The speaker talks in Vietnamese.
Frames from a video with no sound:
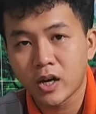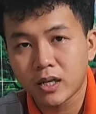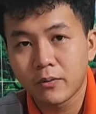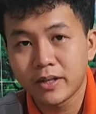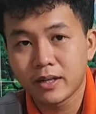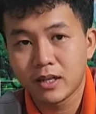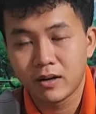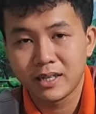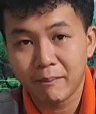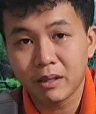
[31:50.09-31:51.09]
mà nó bị co
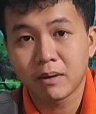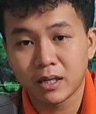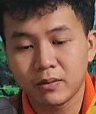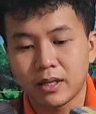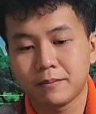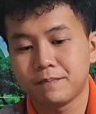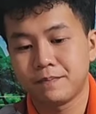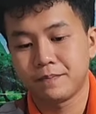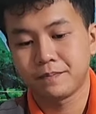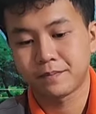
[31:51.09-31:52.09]
giật đó quý vị, gọi là giảm tĩnh
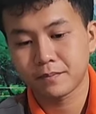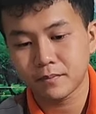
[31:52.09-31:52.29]
mạch đó quý vị.